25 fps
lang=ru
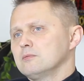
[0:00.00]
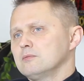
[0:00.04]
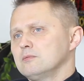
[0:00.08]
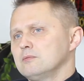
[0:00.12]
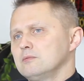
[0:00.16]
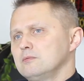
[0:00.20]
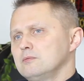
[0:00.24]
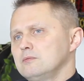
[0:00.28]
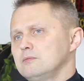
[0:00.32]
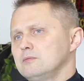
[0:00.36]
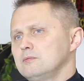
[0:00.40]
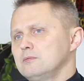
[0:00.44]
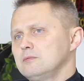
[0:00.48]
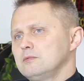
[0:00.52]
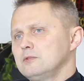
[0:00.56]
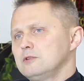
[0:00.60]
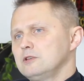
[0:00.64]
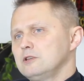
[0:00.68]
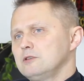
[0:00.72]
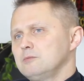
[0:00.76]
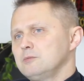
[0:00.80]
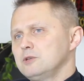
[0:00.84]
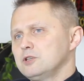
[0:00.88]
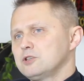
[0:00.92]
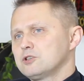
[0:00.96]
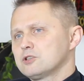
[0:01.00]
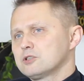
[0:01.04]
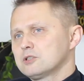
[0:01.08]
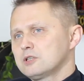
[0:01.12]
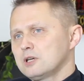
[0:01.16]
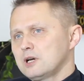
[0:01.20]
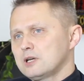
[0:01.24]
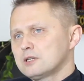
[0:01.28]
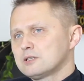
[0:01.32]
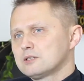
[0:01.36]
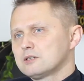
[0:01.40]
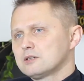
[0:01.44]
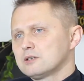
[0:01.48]
не
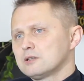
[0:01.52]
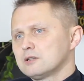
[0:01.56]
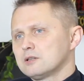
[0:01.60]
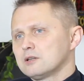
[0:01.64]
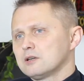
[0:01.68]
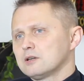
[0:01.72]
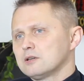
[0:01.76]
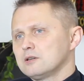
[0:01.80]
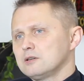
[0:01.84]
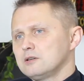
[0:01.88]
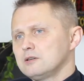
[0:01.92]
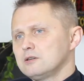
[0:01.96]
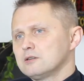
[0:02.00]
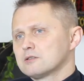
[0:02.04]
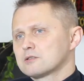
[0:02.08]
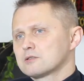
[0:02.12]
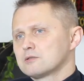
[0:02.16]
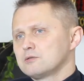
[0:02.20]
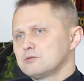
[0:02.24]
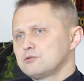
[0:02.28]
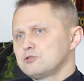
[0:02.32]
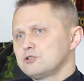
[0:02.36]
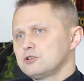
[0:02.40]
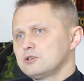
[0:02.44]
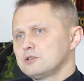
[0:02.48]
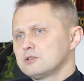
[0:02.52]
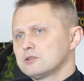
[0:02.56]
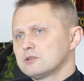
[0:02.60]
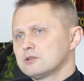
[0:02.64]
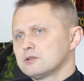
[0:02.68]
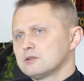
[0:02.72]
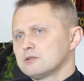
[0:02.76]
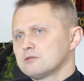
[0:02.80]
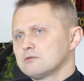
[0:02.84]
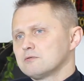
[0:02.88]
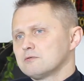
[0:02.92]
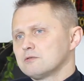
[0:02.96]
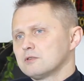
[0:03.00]
мечтательно и
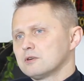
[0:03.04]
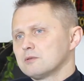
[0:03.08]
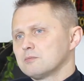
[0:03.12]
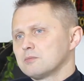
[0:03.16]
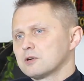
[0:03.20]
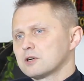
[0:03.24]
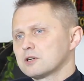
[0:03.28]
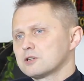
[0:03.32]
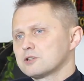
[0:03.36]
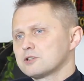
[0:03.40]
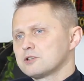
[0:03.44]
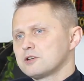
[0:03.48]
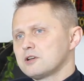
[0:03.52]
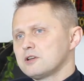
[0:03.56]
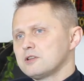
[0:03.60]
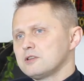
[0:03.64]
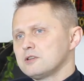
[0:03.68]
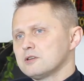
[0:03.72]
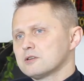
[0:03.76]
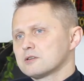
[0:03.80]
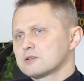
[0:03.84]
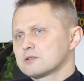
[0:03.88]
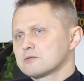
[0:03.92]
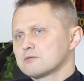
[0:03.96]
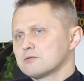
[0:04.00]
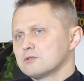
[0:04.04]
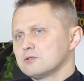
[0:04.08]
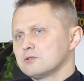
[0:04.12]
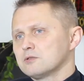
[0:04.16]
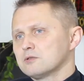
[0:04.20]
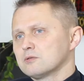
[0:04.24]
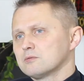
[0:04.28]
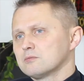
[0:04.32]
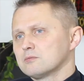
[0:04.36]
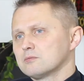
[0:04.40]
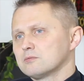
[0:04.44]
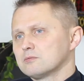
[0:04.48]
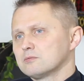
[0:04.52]
исключительно в воображении
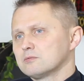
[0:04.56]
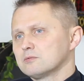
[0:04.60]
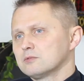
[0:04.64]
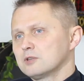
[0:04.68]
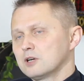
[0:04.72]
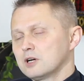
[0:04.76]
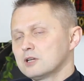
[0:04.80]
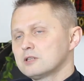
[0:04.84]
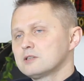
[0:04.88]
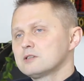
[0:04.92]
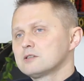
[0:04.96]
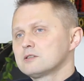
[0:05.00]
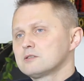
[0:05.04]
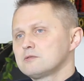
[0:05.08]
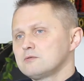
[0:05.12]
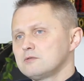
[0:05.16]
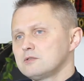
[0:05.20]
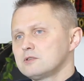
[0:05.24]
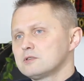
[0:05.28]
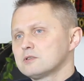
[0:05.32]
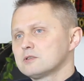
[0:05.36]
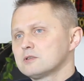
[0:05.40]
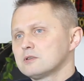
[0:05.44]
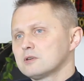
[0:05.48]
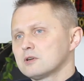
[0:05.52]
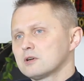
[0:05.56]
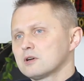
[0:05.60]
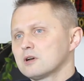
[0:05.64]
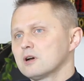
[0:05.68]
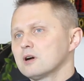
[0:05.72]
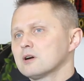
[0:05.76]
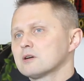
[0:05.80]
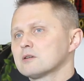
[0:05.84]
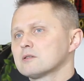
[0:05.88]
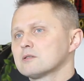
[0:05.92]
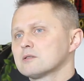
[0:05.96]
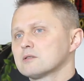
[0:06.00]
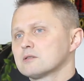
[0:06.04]
своем. Да, действительно,
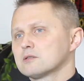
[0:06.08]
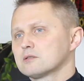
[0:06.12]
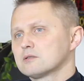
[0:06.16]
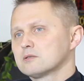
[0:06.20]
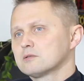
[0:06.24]
как